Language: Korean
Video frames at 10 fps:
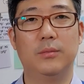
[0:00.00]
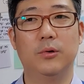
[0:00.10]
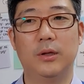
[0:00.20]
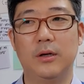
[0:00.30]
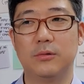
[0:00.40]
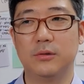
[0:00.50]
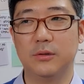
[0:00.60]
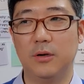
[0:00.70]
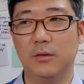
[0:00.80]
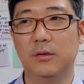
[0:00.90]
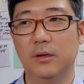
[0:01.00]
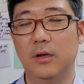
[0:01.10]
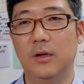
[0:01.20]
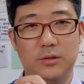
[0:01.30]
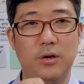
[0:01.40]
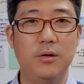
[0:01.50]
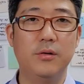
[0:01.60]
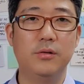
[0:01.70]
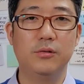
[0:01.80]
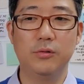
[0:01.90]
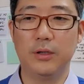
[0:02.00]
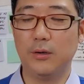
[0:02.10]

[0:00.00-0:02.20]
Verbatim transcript: 못 타고 그런 서류에